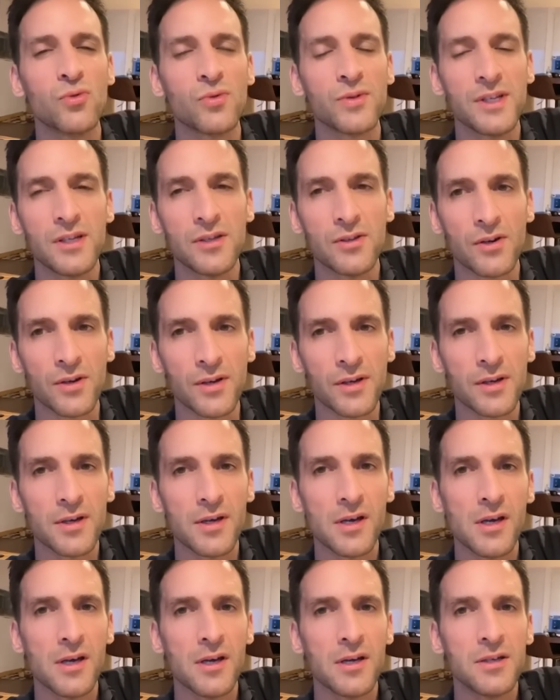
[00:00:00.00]
กนี่หน่อย
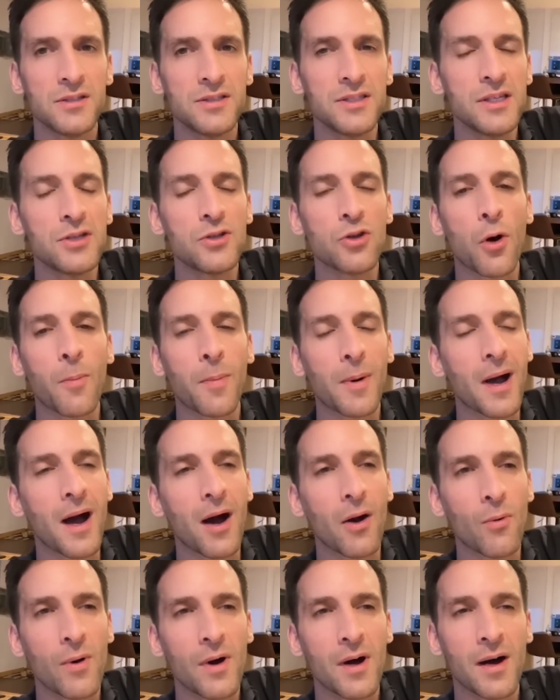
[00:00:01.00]
จีตอบข่า
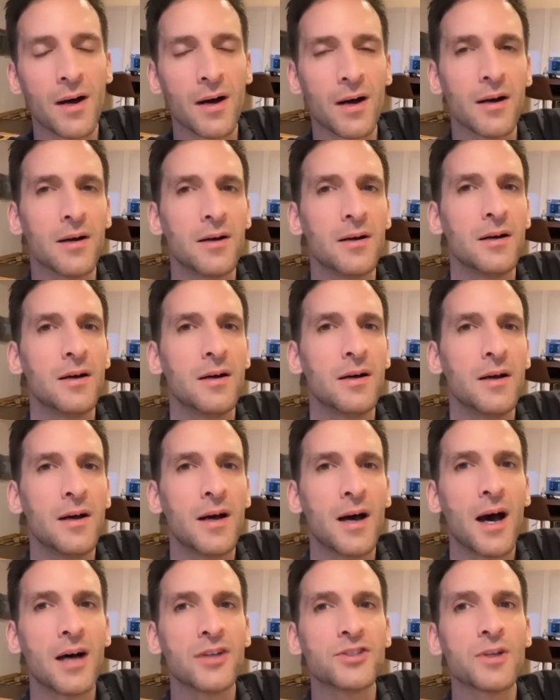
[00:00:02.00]
วว่า
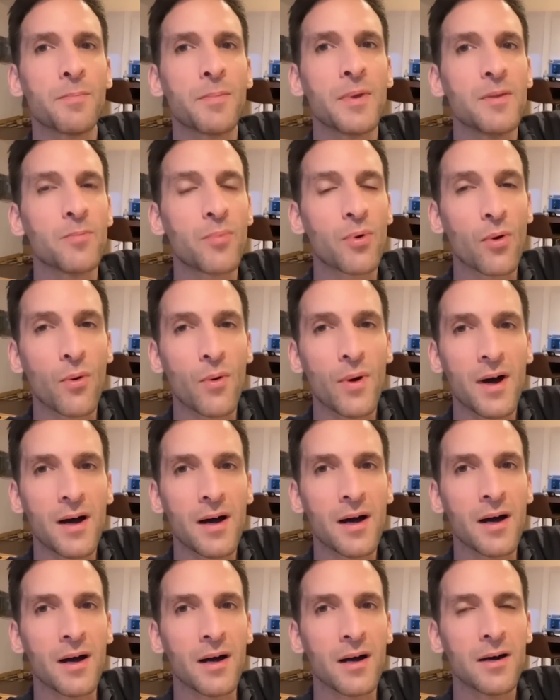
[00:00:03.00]
อาจจะเป็นเพราะว่า
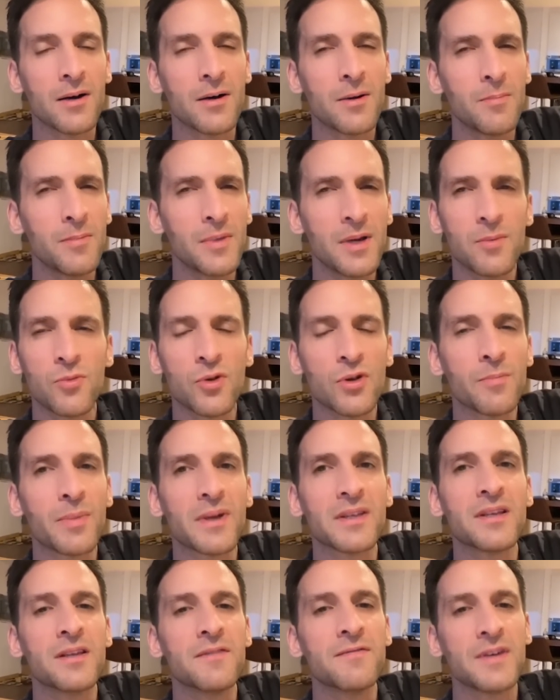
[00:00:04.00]
ไม่เหมือนป
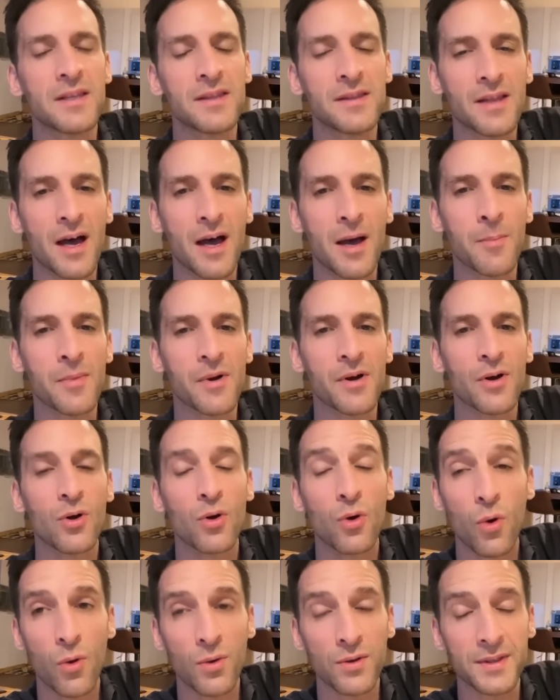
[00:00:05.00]
ระเทศเวียดนาม
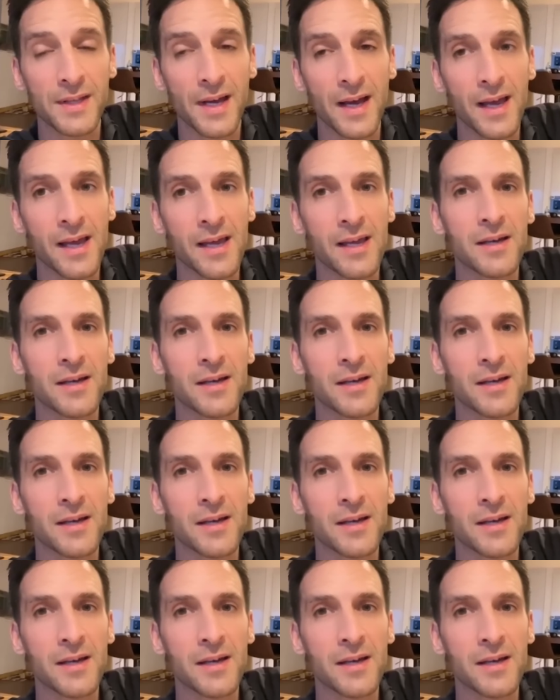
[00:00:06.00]
คนไทย